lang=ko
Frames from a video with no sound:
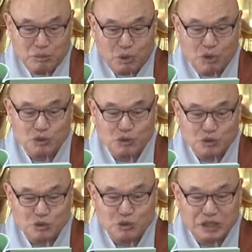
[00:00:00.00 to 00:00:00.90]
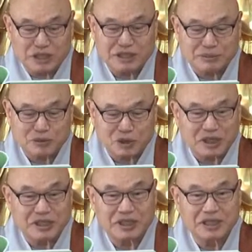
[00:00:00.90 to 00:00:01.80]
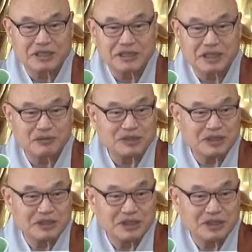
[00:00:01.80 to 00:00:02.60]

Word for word: 보수 중생 심소라기야 참